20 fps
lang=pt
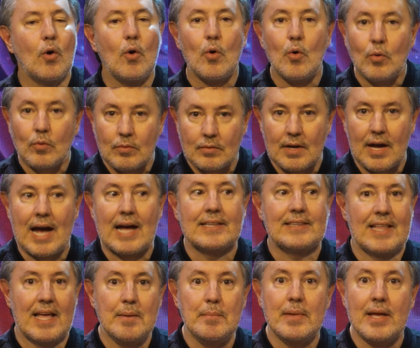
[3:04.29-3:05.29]
ou
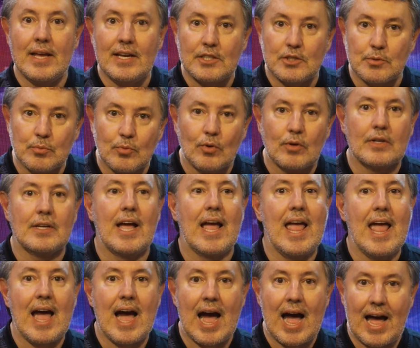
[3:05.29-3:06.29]
até mesmo
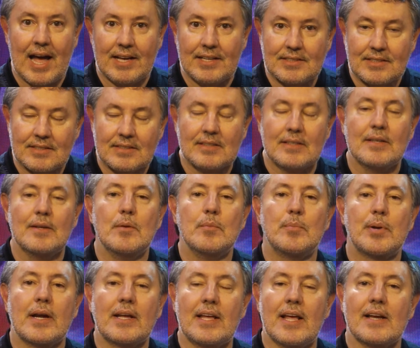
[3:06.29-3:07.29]
reais
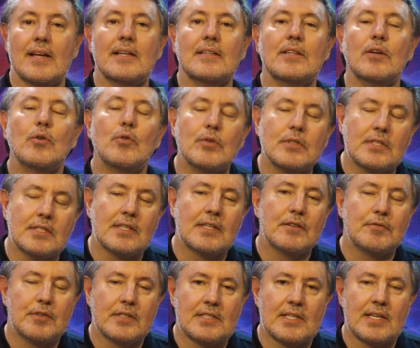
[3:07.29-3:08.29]
para que ela não
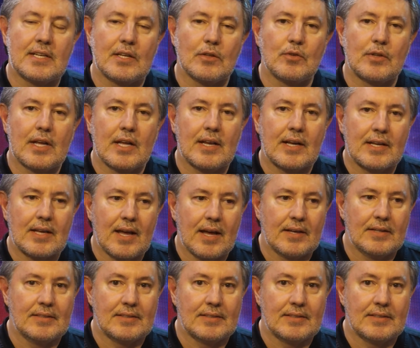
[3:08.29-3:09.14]
consiga fazer aquilo que ela quer.